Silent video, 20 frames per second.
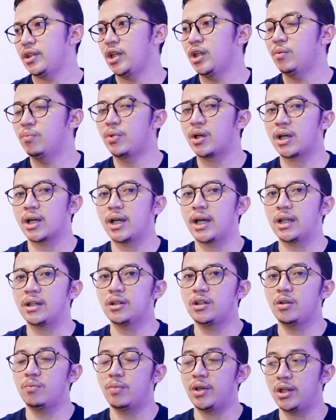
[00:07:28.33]
Jadi
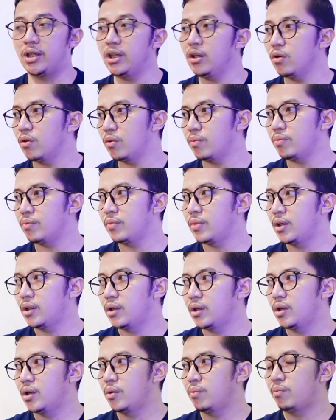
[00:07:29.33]
berganti medium,
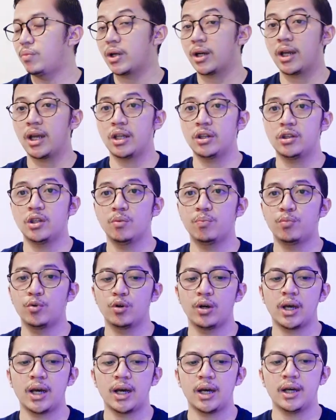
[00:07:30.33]
berganti
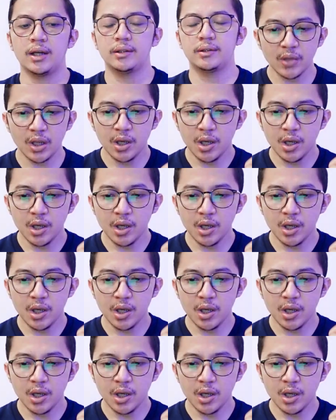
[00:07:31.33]
pula